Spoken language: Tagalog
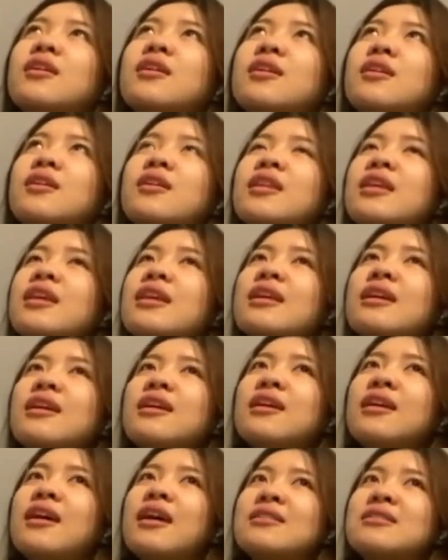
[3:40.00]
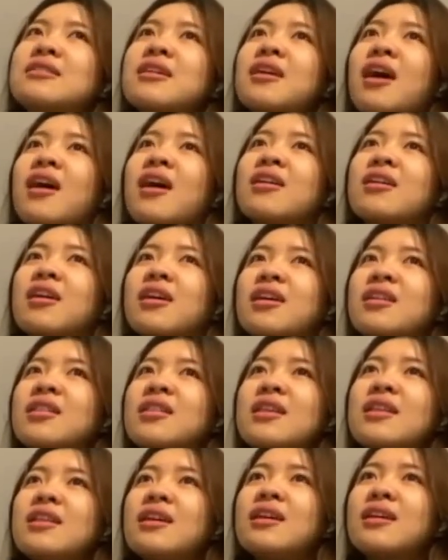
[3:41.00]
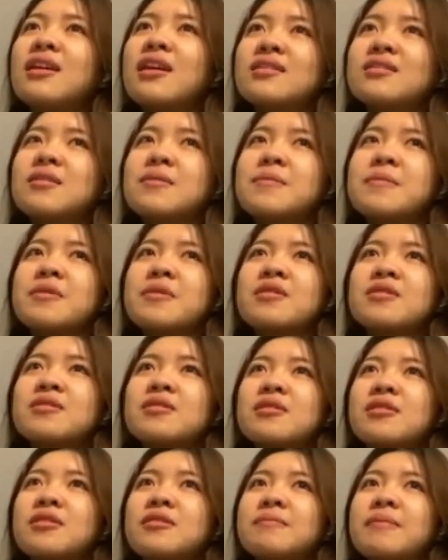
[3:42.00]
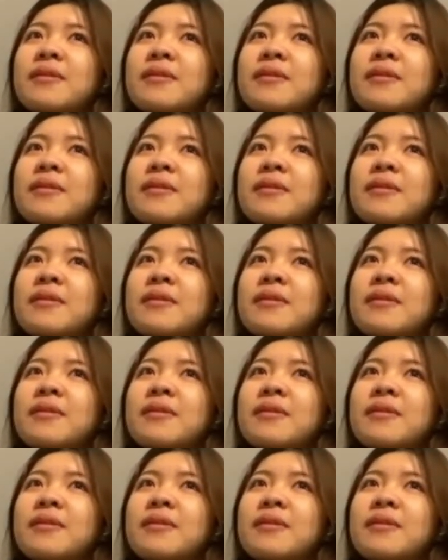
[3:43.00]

hindi lang as a car, hindi lang as a person,